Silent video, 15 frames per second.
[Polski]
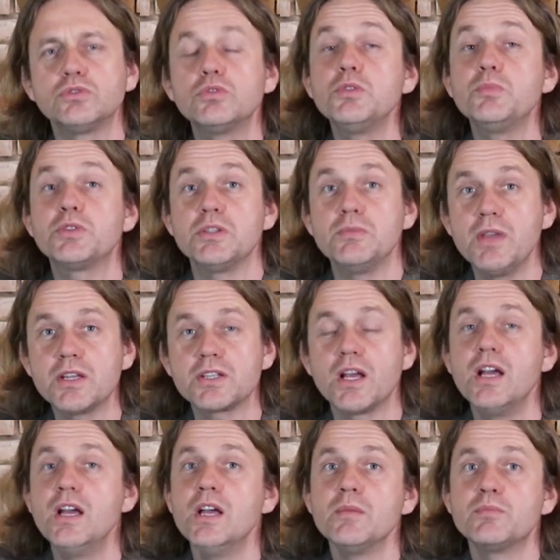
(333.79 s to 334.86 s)

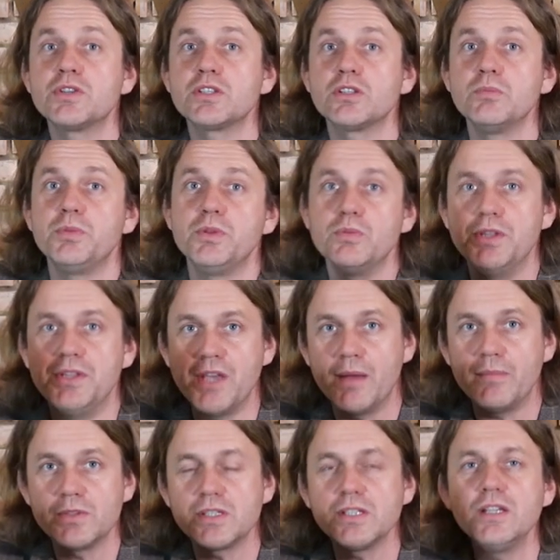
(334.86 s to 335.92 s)
Trójprzymierza przystąpiły
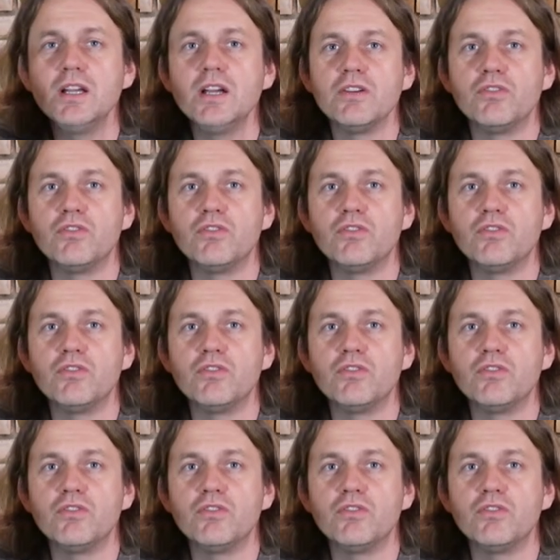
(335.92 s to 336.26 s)
Niemcy,